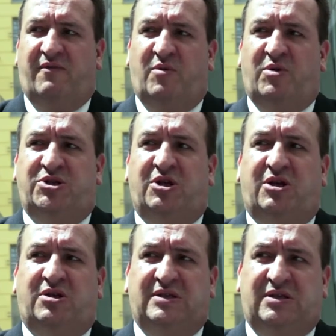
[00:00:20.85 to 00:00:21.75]
W momencie,
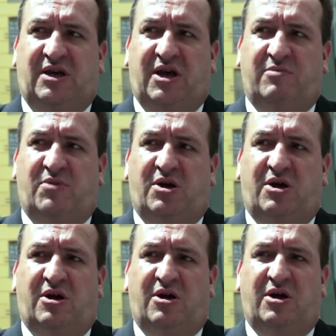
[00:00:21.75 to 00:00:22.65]
kiedy Sejm
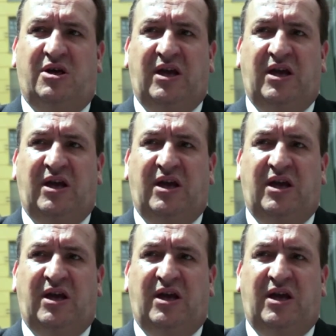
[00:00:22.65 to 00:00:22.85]
e,